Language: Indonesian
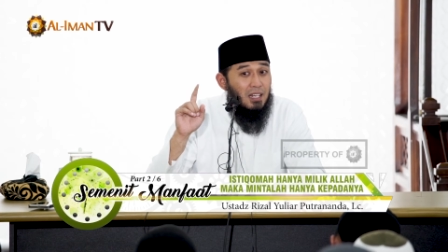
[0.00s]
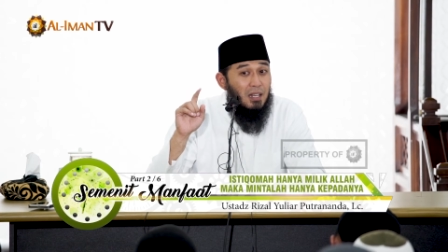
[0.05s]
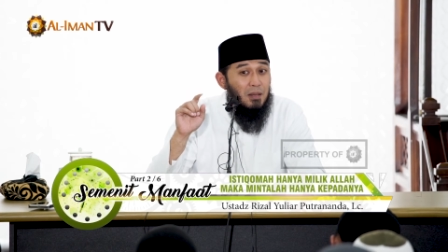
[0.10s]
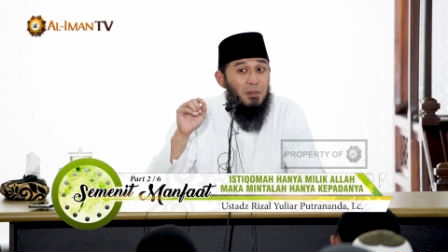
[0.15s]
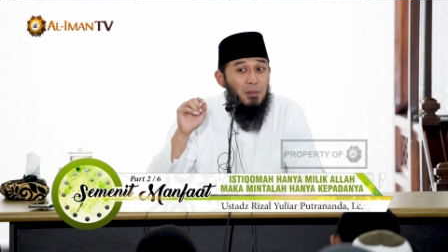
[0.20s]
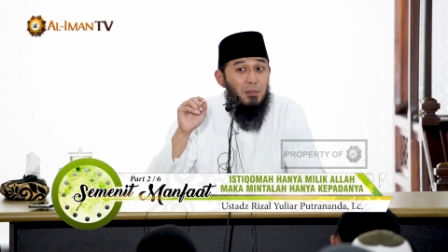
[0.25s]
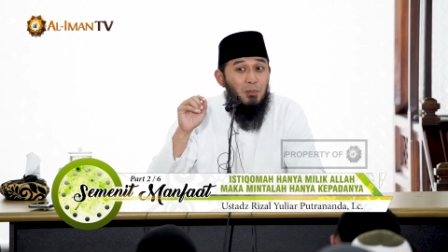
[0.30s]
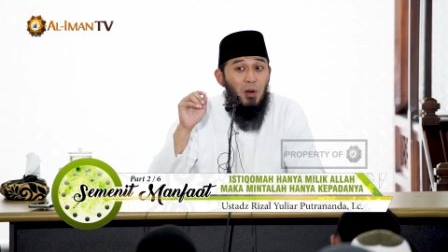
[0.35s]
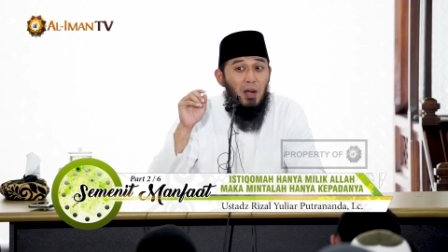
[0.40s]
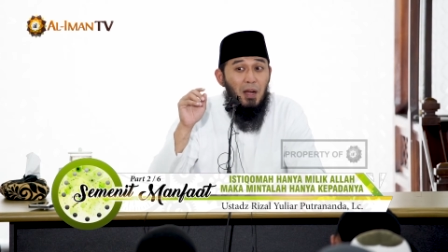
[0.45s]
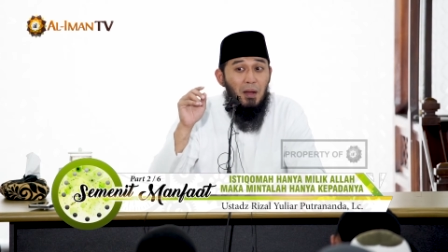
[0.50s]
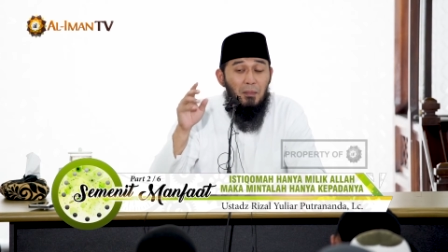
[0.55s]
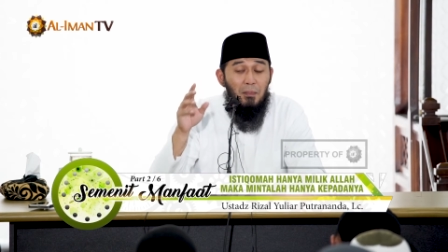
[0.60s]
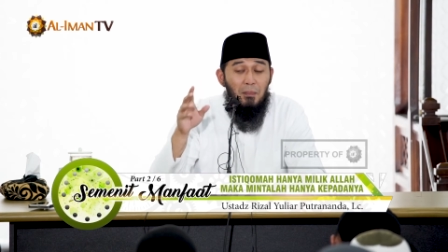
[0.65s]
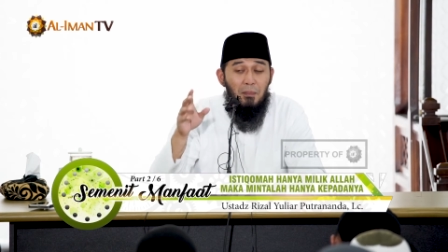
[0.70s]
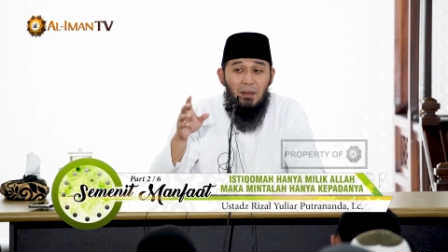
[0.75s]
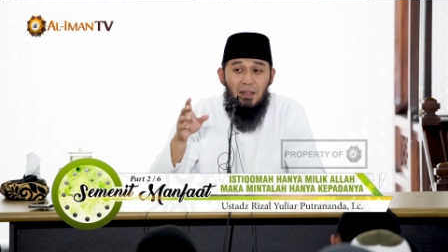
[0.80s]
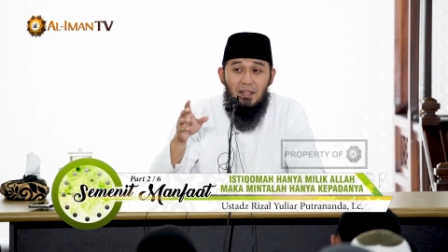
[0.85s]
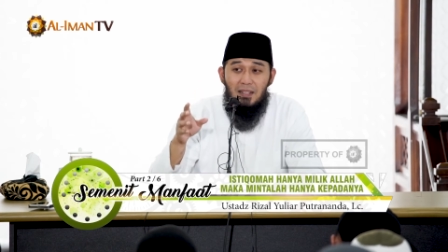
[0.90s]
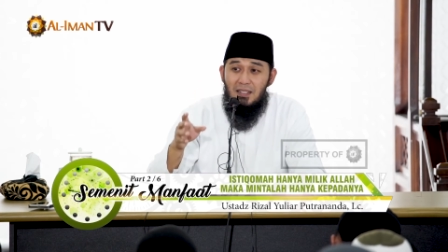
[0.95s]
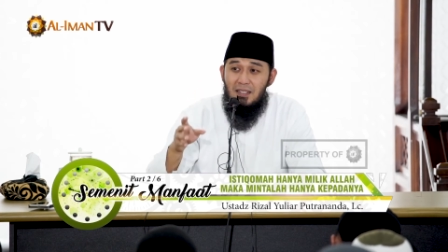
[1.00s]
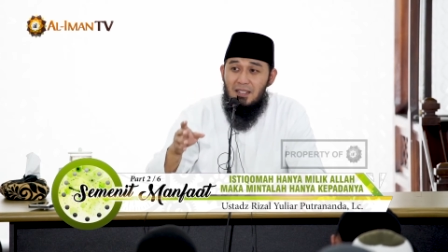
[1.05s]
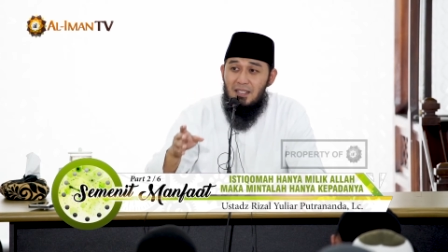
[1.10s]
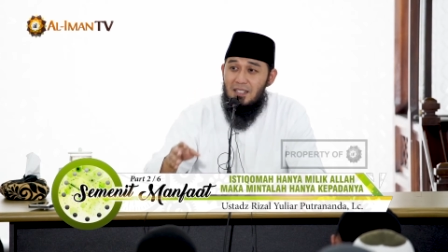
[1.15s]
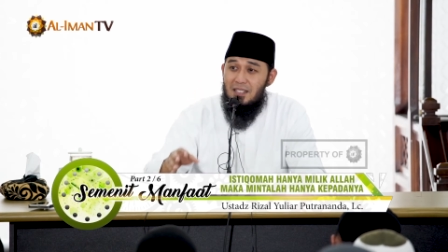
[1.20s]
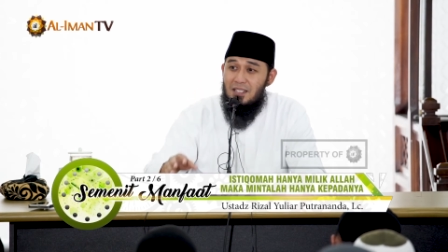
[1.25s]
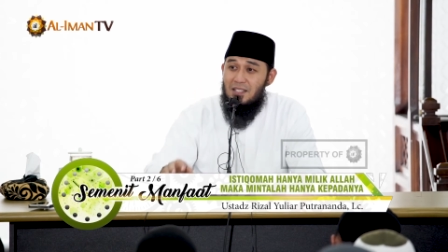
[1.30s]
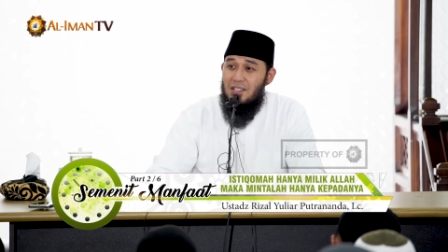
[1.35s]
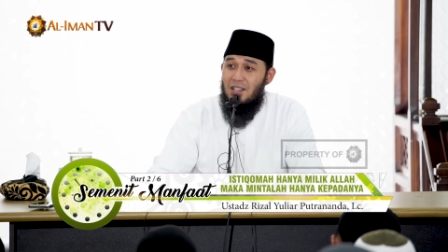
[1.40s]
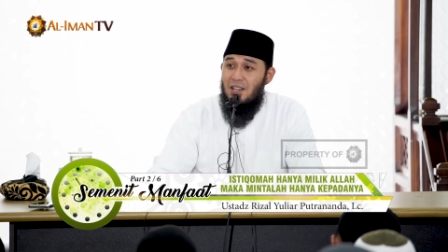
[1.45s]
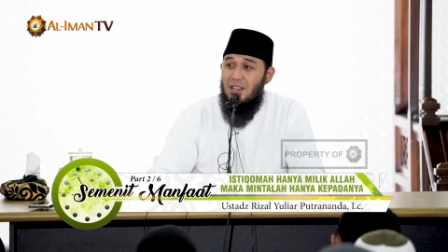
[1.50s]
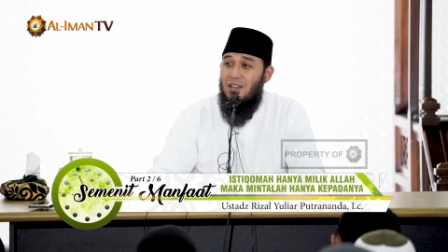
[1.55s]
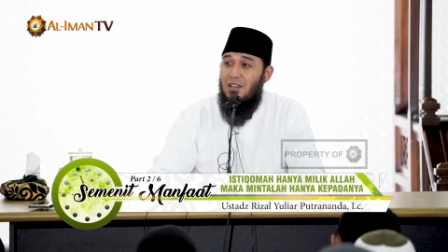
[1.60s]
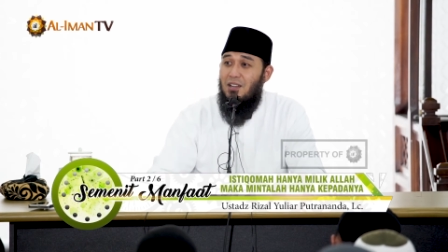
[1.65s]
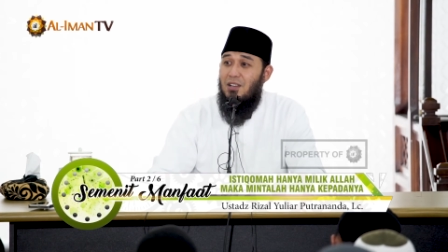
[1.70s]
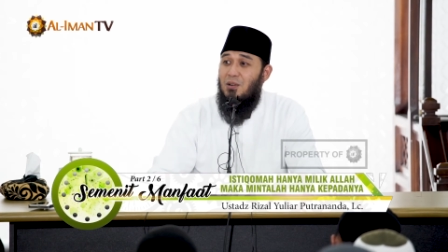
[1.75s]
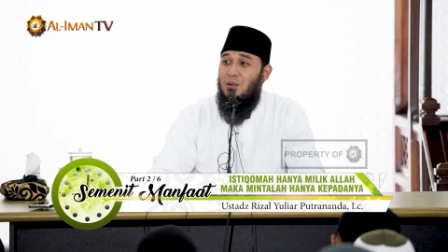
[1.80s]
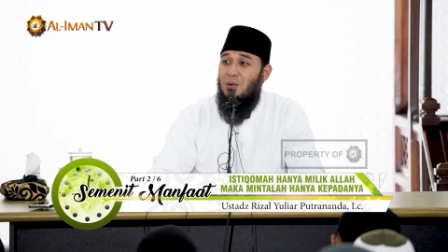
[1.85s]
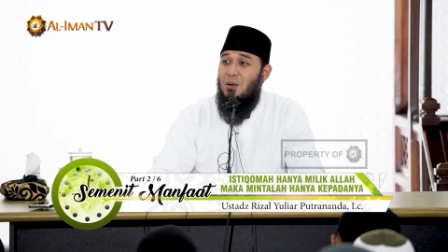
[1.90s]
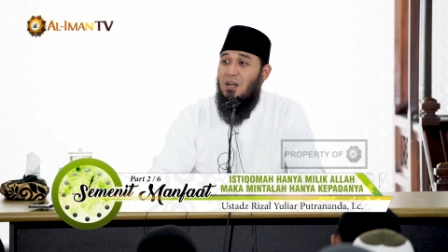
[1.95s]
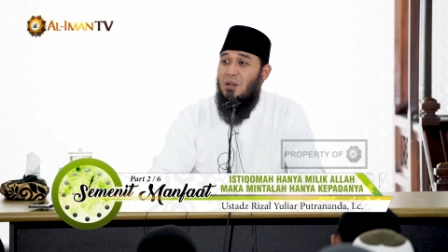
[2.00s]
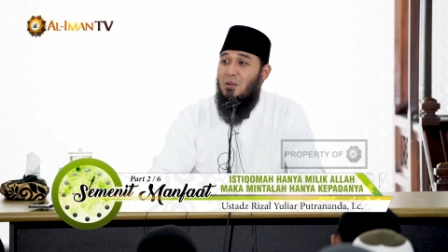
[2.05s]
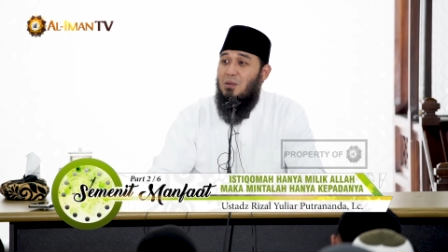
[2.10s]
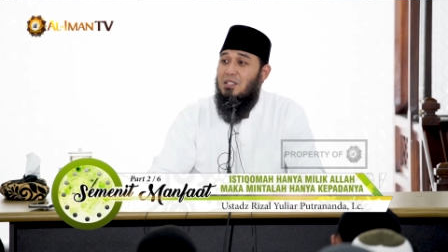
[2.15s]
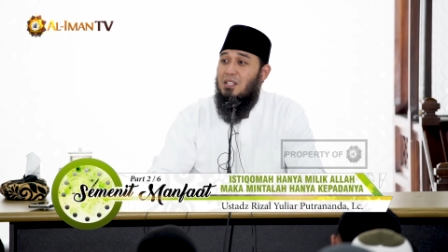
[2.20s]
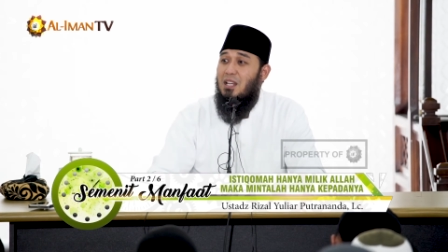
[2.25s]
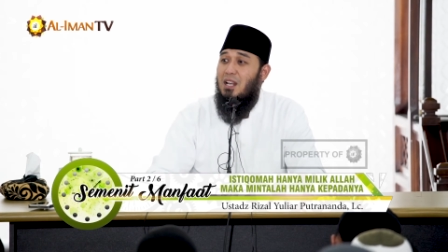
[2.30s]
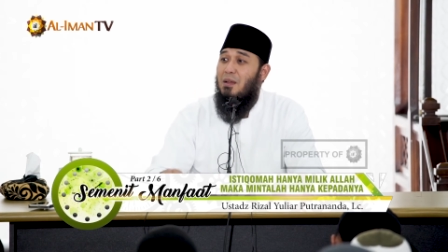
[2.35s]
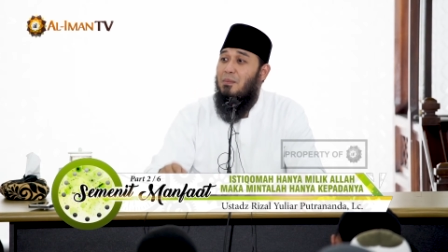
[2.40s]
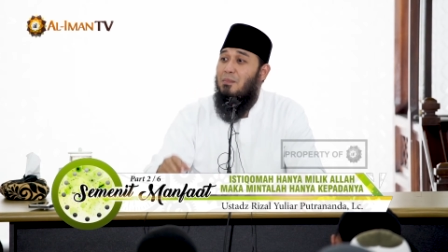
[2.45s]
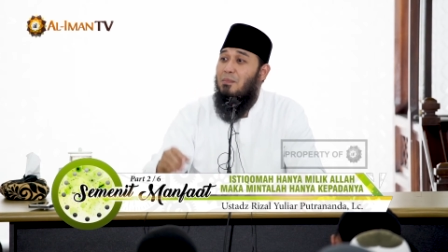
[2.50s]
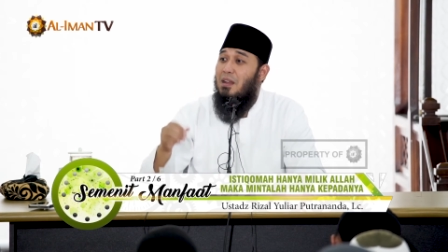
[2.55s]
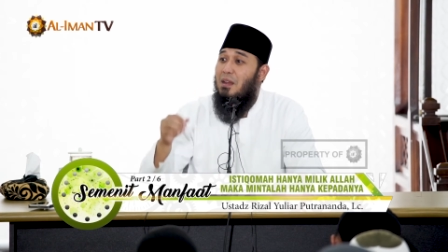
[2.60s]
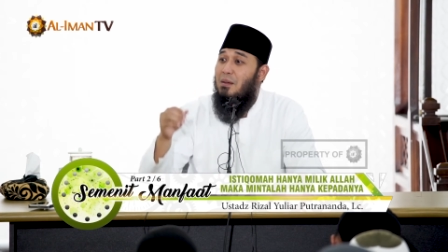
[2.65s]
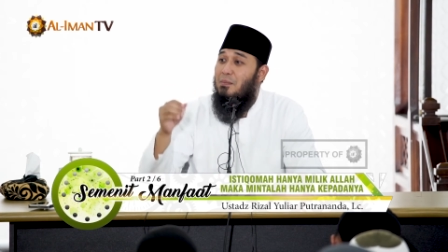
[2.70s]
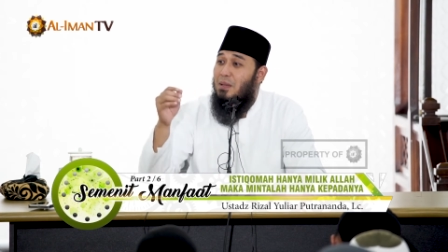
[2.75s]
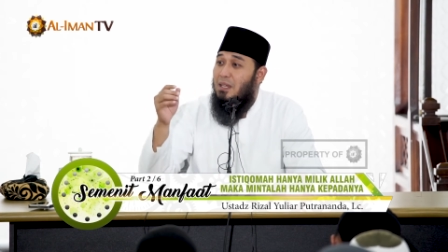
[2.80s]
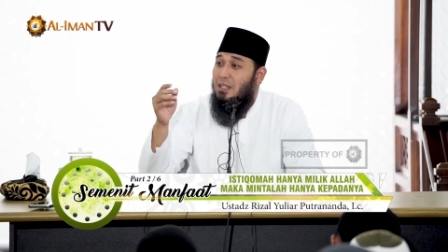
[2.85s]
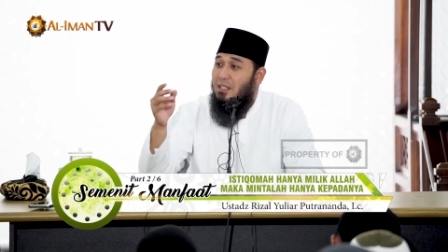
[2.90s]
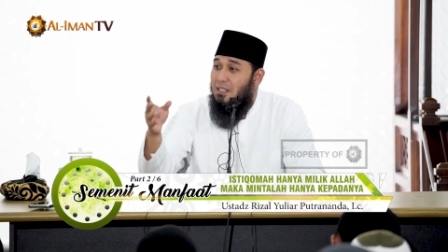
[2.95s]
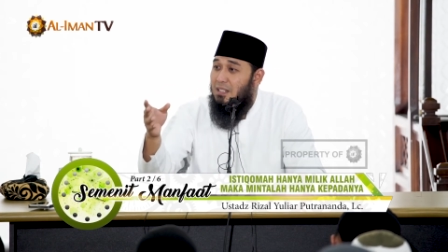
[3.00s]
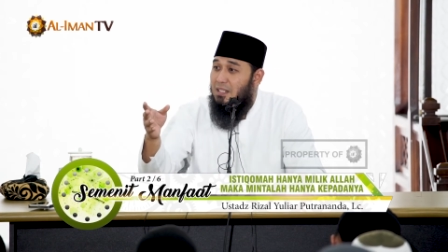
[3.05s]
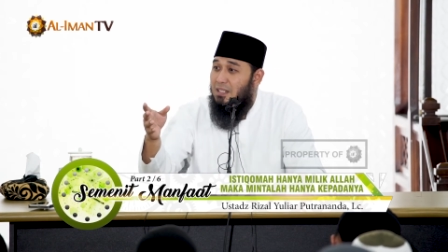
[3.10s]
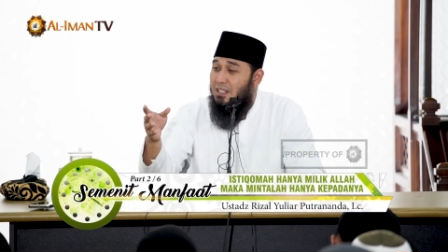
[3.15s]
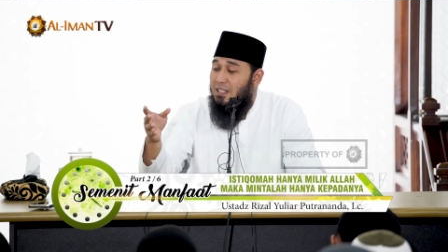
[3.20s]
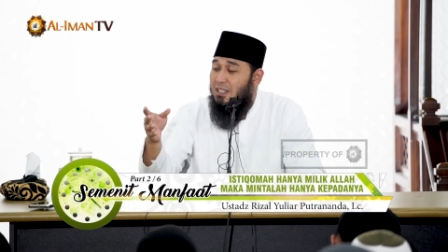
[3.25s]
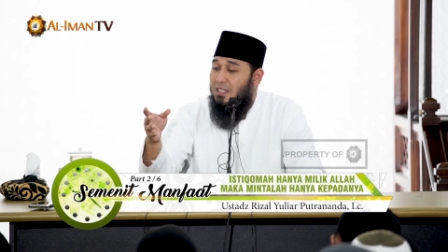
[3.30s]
Nabi Muhammad sallallahu alaihi wasallam, nabi